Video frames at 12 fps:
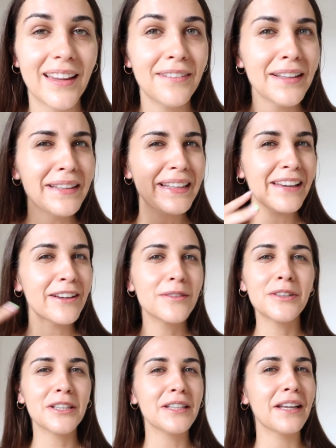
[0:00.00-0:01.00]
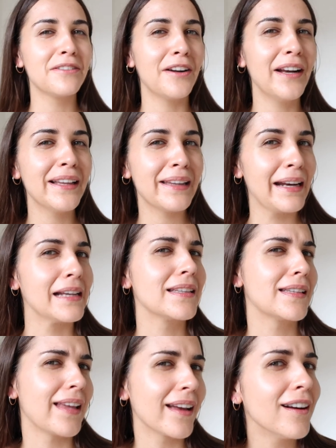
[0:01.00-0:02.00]
Nawet nie wiem, czy nie wolę
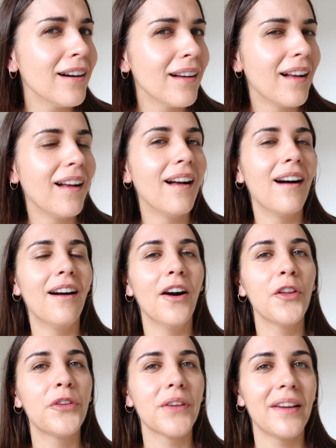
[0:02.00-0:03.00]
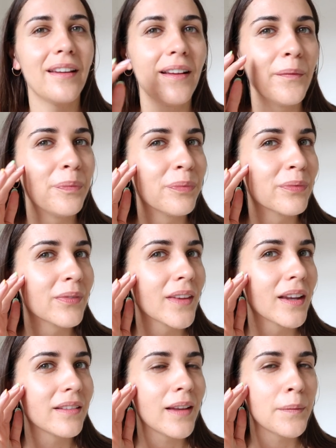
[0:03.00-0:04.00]
teraz tego od... Y
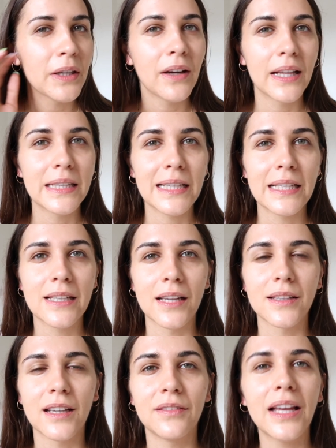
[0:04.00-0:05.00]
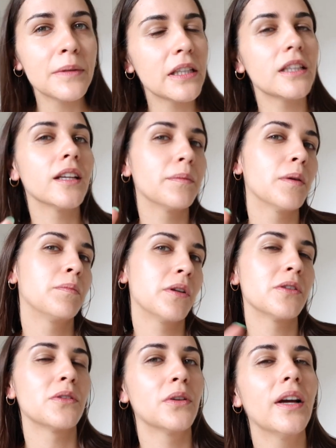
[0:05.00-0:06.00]
tamtego antyinstanckim. Wydaje mi się, że po
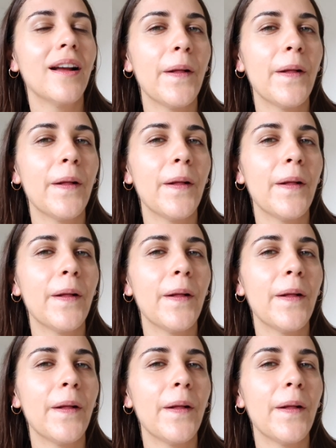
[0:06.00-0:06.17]
prostu